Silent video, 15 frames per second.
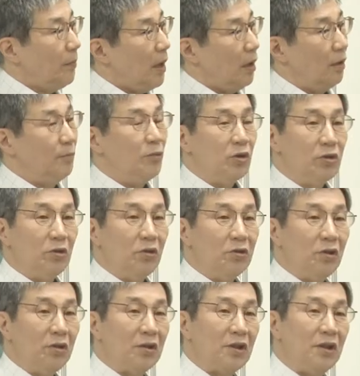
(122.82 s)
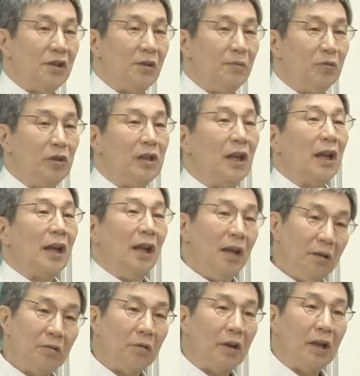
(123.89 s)
まあ M1 の人に聞いても無理だ
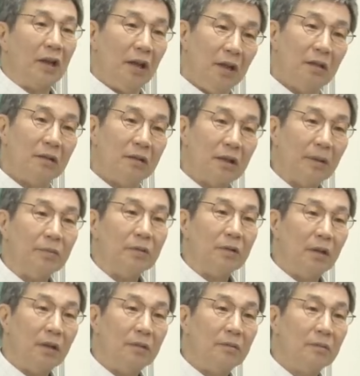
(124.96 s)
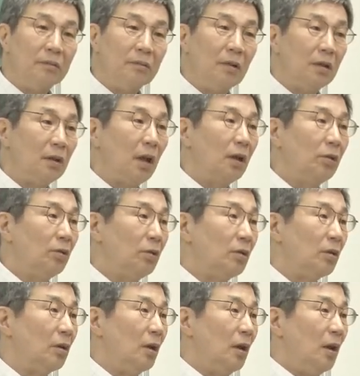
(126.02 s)
な、これはな、多分ね。だけ
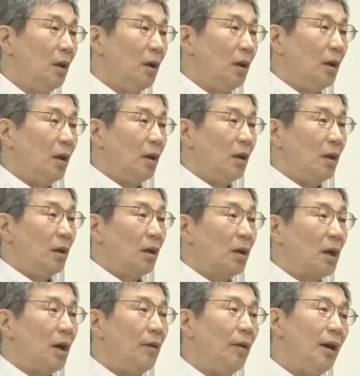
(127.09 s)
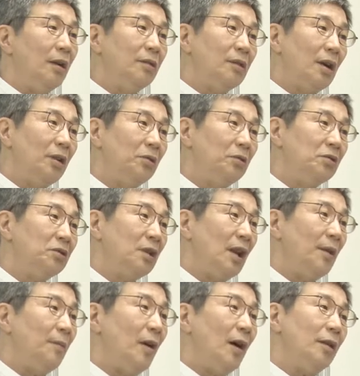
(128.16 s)
ど変わる可能
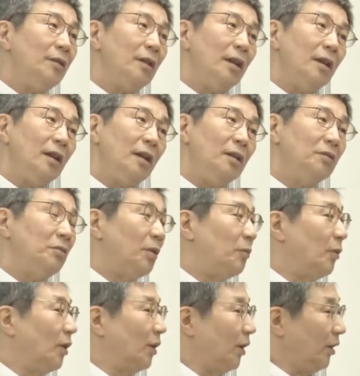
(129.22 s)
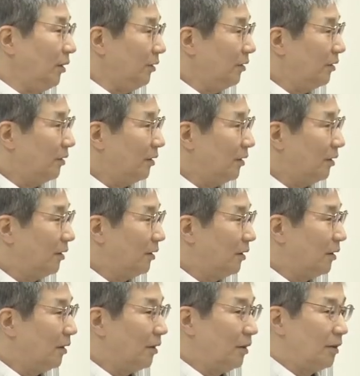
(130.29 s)
性もあるかなとは思わない？
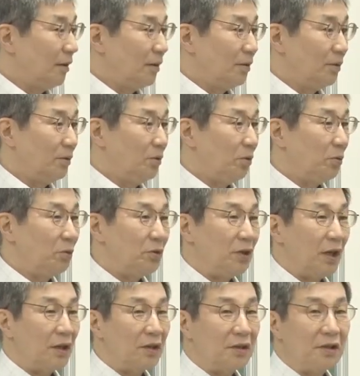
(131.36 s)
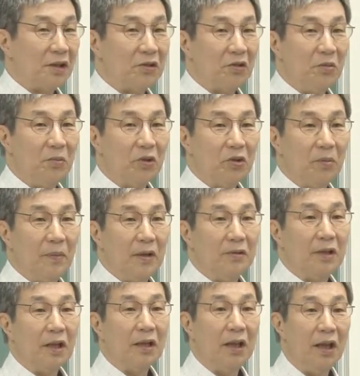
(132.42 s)
どこに宛先を求め
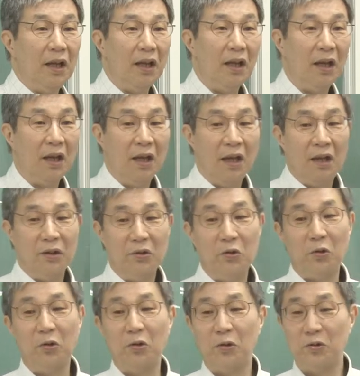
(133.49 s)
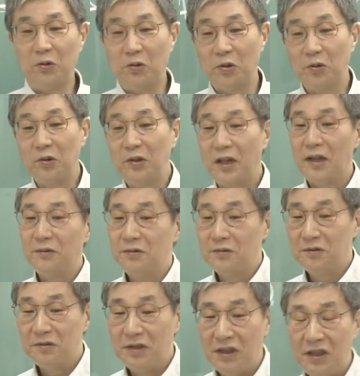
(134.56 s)
るかで、どんなふ
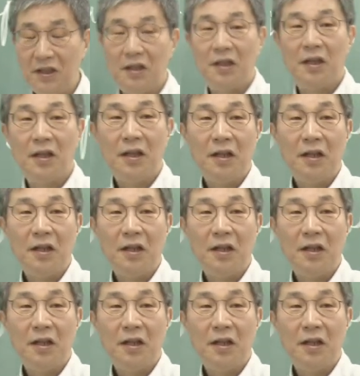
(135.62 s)
うに